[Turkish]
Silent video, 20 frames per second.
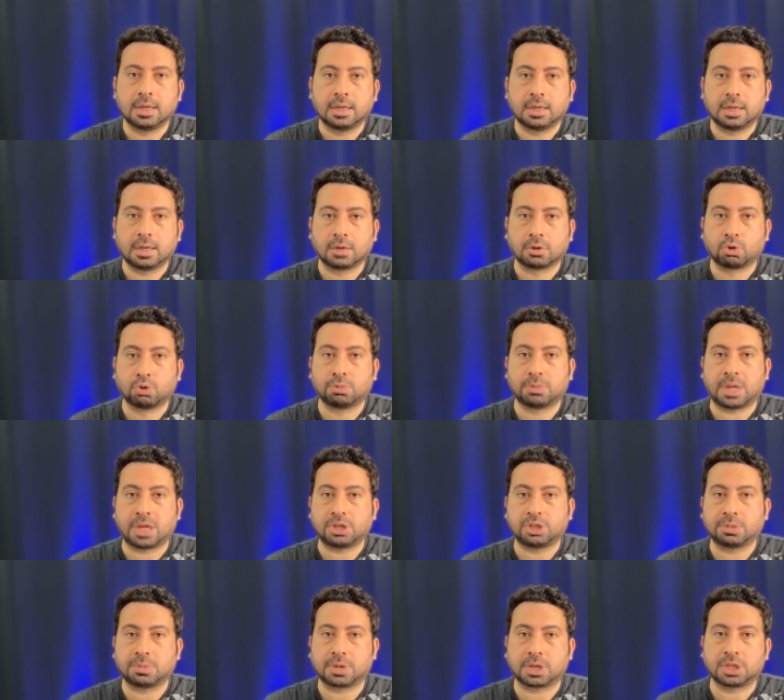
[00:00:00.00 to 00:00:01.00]
e, gruptan
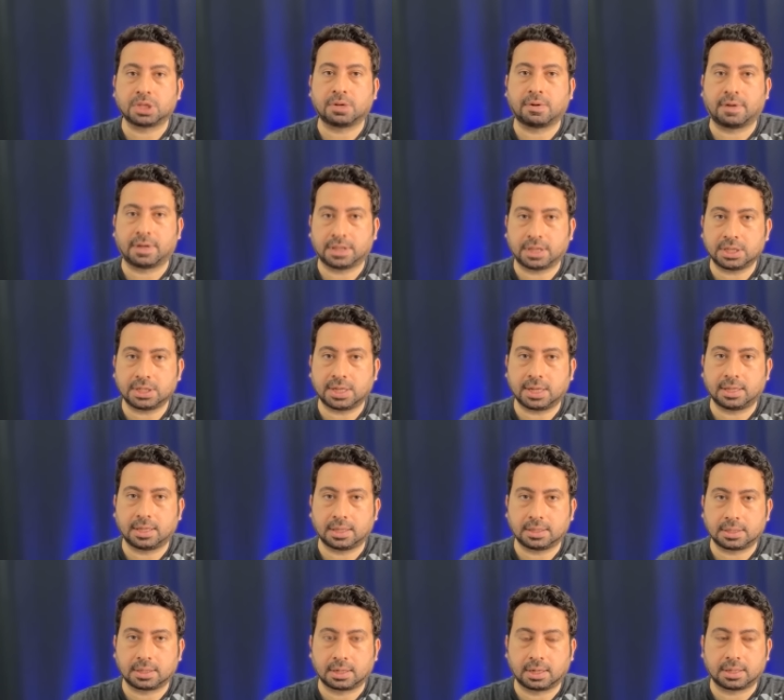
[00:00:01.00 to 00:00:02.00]
çıkmak için avantaj elde
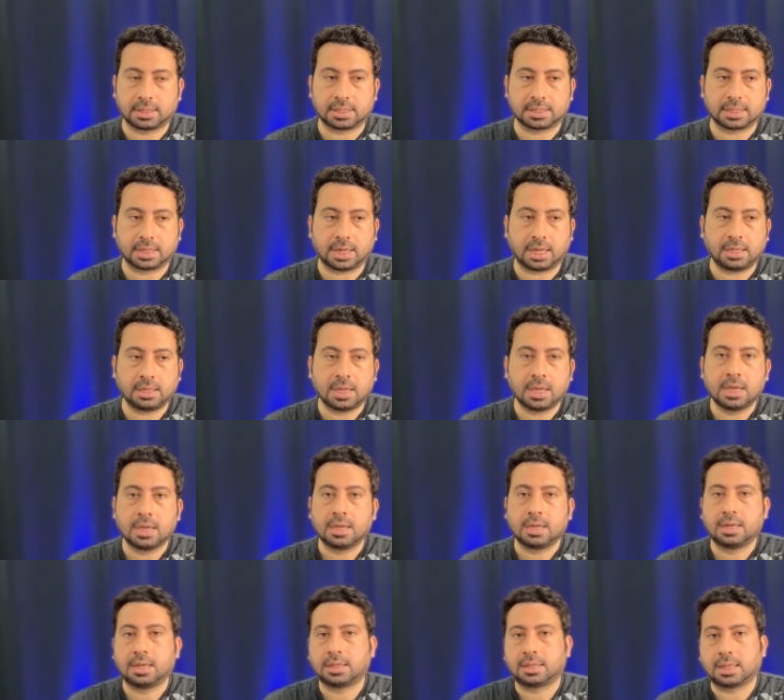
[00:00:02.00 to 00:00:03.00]
etti Galatasaray.
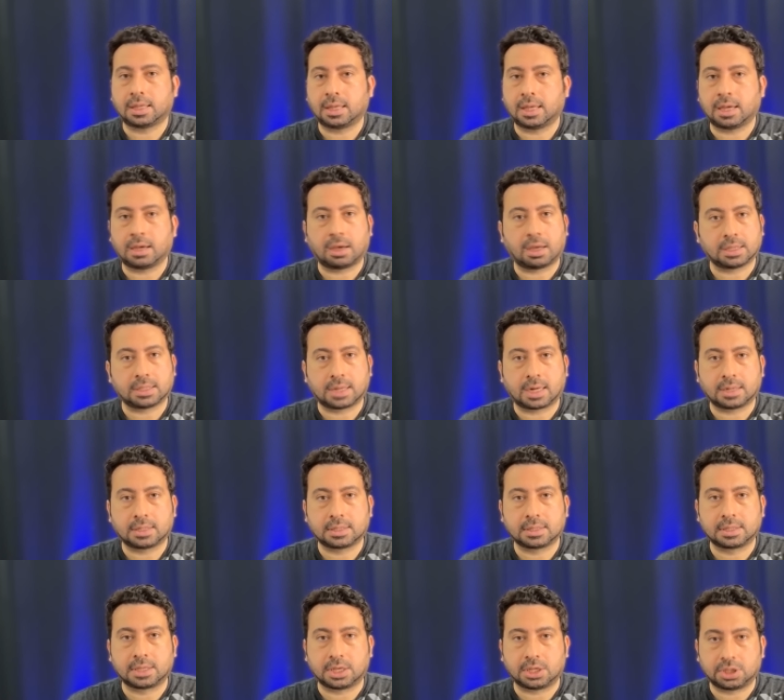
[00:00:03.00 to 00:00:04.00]
Ligde de
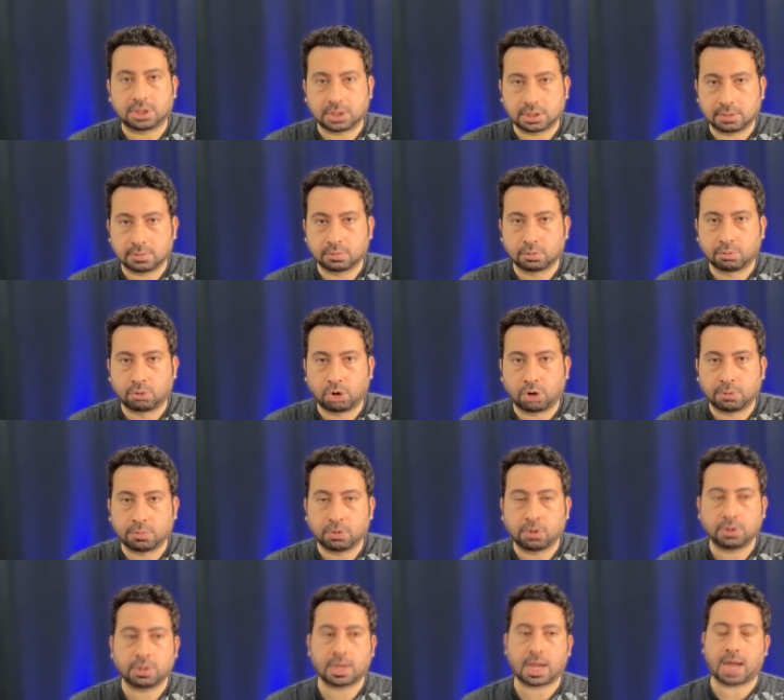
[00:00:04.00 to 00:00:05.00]
hasarsız geçti bu
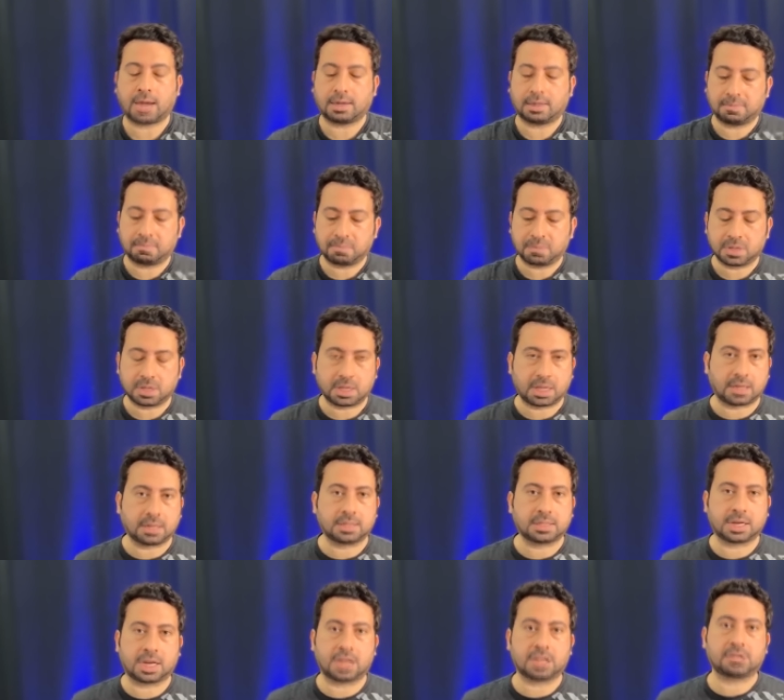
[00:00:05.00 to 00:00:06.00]
bölümü. Yani yeni
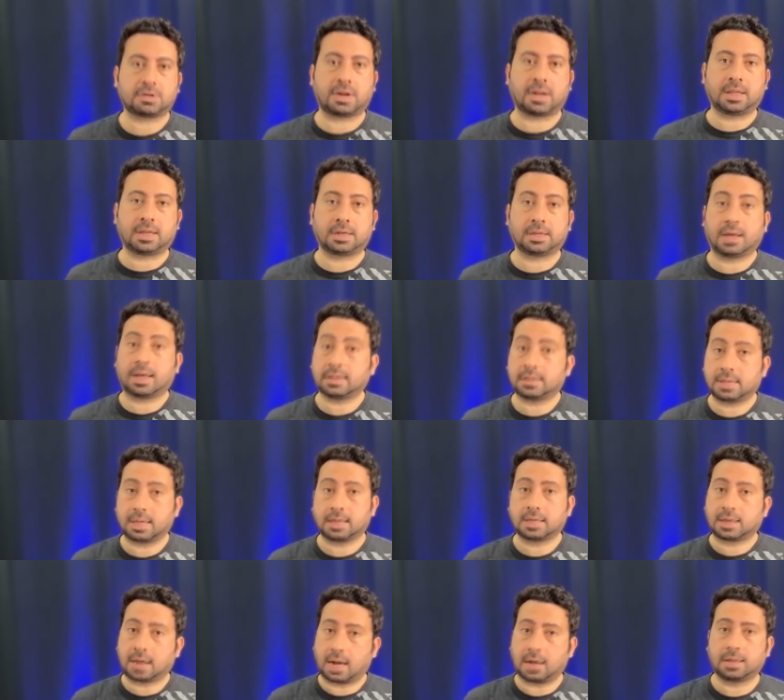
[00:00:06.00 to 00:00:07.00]
transferlerini hatta
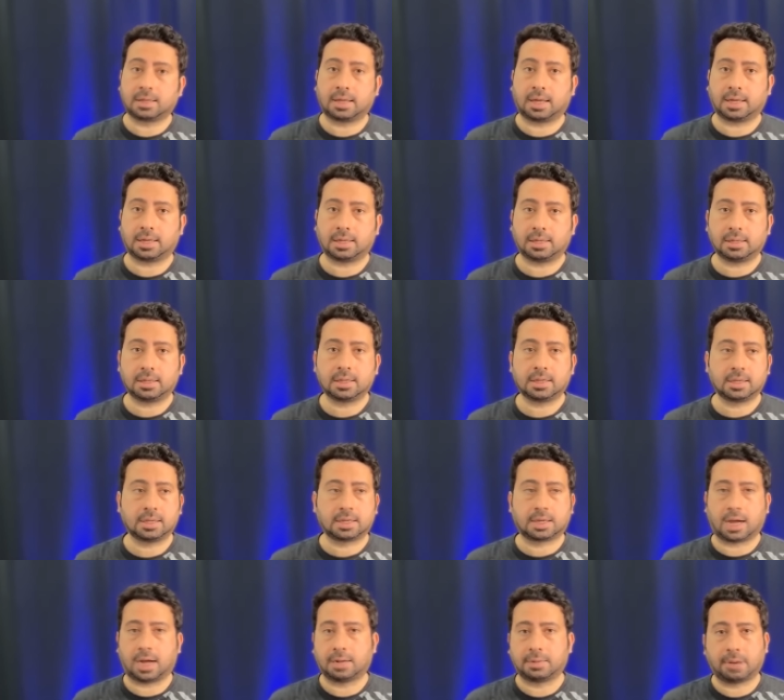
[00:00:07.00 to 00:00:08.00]
Icardi dahil.
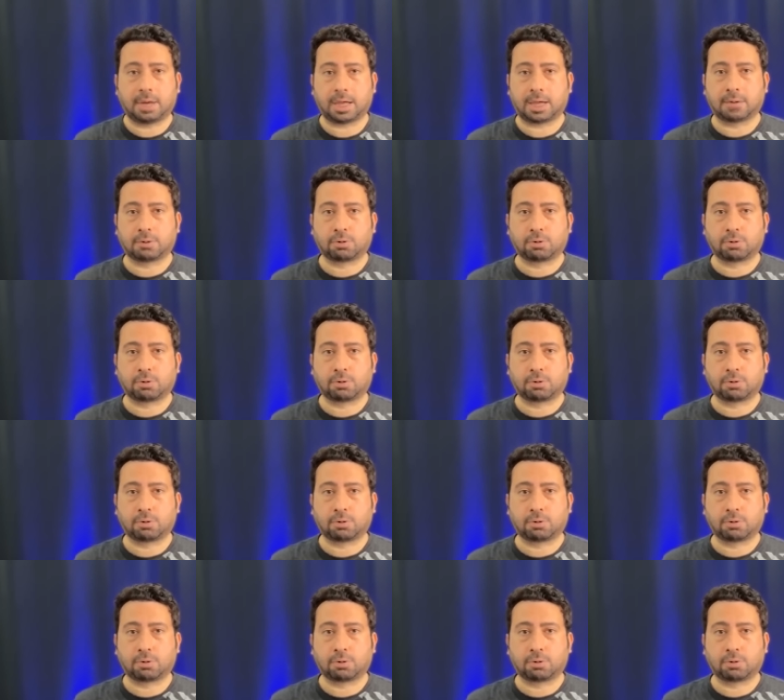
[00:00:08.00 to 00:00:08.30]
Icardi bayağı